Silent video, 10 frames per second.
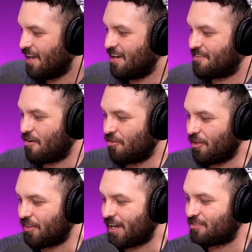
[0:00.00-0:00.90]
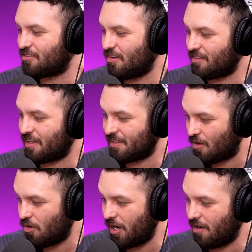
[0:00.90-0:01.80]
El segundo ataque sucedió el 6 de
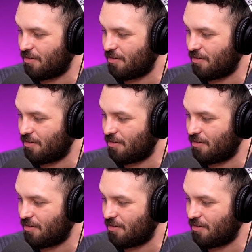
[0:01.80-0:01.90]
julio,